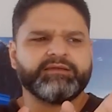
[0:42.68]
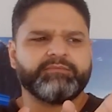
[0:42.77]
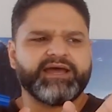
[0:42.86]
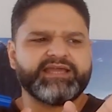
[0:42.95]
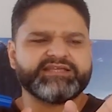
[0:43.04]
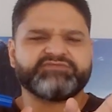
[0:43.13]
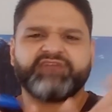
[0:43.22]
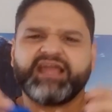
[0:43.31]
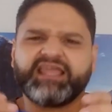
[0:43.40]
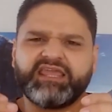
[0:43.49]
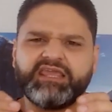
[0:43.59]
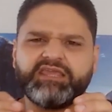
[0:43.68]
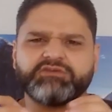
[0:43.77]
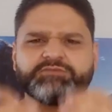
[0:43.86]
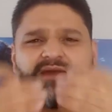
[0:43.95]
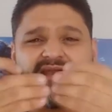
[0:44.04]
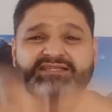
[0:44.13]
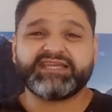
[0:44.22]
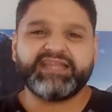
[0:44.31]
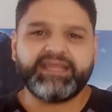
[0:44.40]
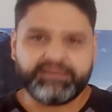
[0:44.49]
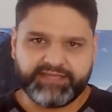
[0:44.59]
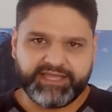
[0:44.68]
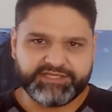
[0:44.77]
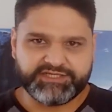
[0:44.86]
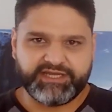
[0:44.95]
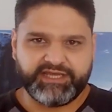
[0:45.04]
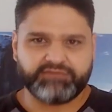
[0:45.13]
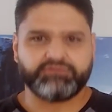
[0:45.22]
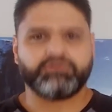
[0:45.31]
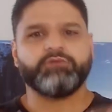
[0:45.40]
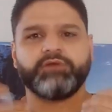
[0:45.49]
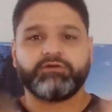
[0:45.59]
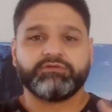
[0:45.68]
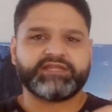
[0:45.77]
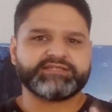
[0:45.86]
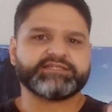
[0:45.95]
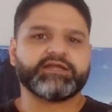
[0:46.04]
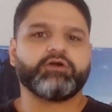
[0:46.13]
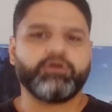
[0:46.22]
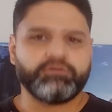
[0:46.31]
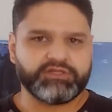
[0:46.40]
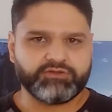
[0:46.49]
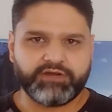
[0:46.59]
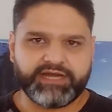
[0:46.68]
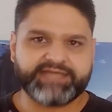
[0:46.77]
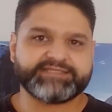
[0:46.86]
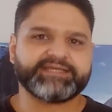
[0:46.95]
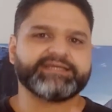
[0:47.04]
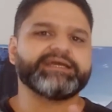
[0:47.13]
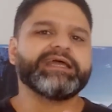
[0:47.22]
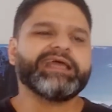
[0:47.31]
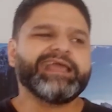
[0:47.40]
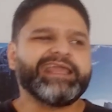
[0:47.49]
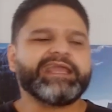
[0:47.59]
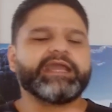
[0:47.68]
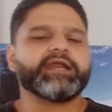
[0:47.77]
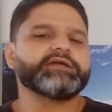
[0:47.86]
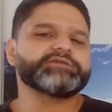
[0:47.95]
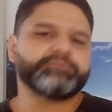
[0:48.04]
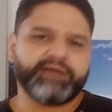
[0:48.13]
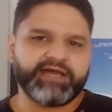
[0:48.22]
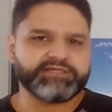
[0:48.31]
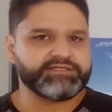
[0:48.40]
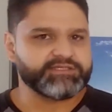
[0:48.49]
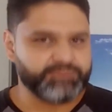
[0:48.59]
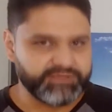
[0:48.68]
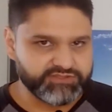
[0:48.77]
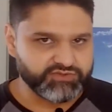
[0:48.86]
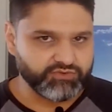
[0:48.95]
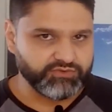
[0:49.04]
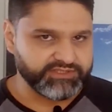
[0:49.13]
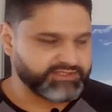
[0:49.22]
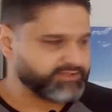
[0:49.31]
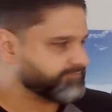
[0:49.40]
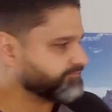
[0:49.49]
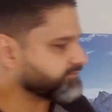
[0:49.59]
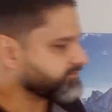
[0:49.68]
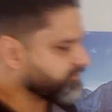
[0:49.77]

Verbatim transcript: mais fraquinhos, parece que nem tem direito, como acontece na coluna torácica em grande parte das pessoas.